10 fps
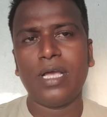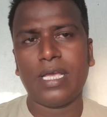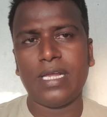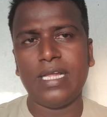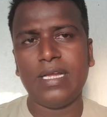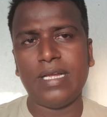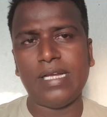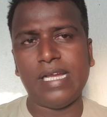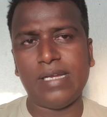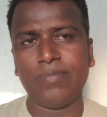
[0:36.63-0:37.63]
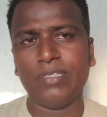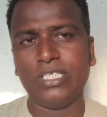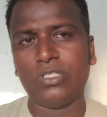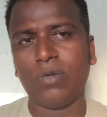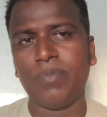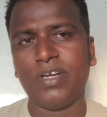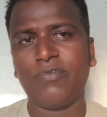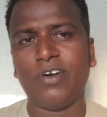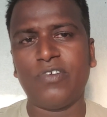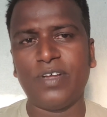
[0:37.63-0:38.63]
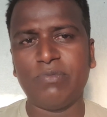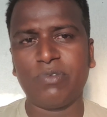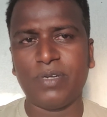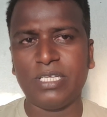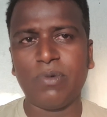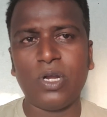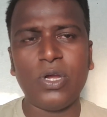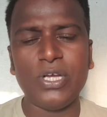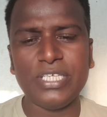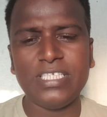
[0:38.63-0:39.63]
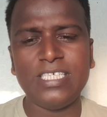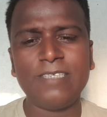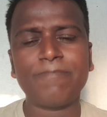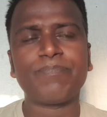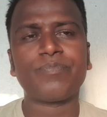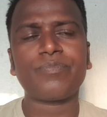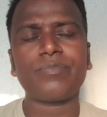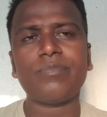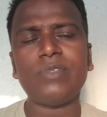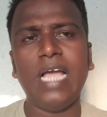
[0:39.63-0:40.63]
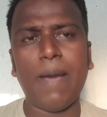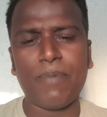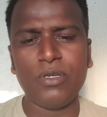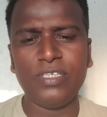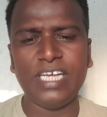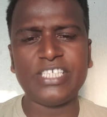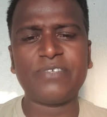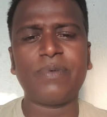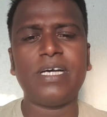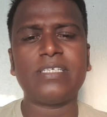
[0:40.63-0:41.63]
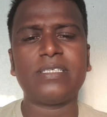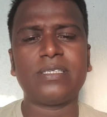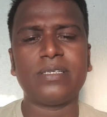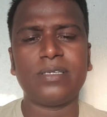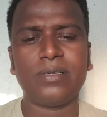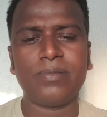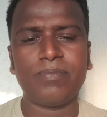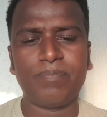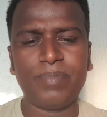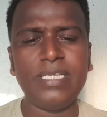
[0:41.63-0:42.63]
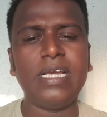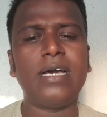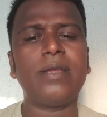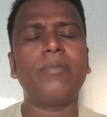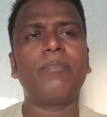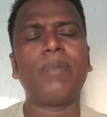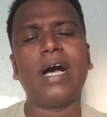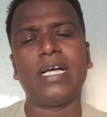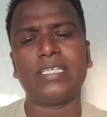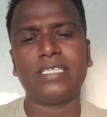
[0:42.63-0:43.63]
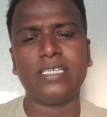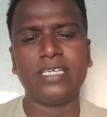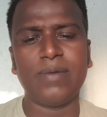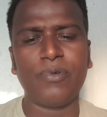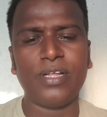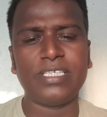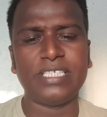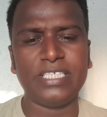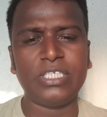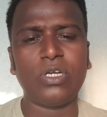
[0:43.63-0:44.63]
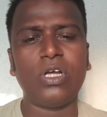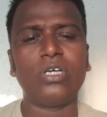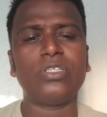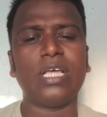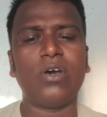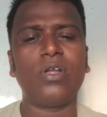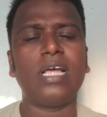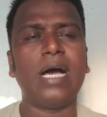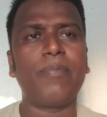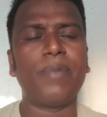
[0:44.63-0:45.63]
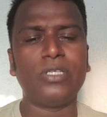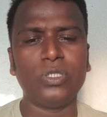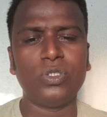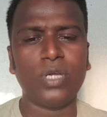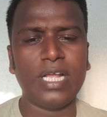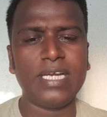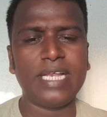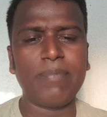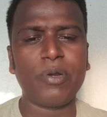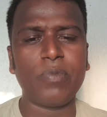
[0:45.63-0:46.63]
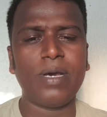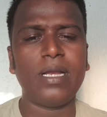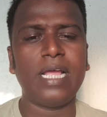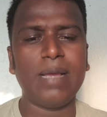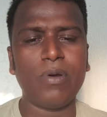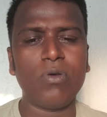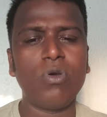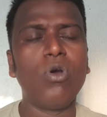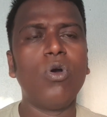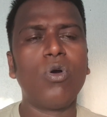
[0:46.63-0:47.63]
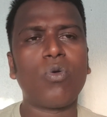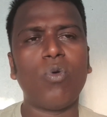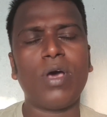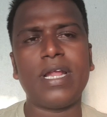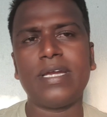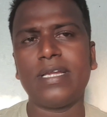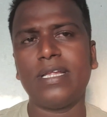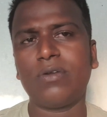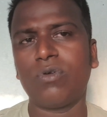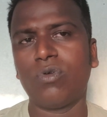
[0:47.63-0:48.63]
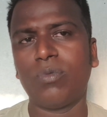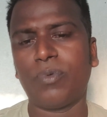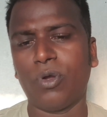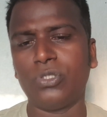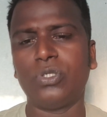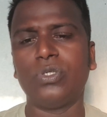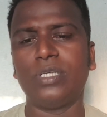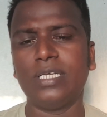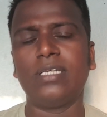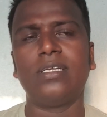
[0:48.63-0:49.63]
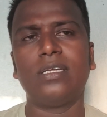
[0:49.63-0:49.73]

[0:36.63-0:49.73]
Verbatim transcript: এখানে মিনিস্টার অফ ম্যান ফর ফেসবুক পেজে বলা হয়েছে যে আপনি যদি অ্যাস পাস পিআর বা সিঙ্গাপুরের সিটিজেন হন তাহলে আপনার জন্য অ্যান্টি অ্যাপ্রুভাল এবং কোয়ারেন্টাইনের কোনো প্রয়োজন নেই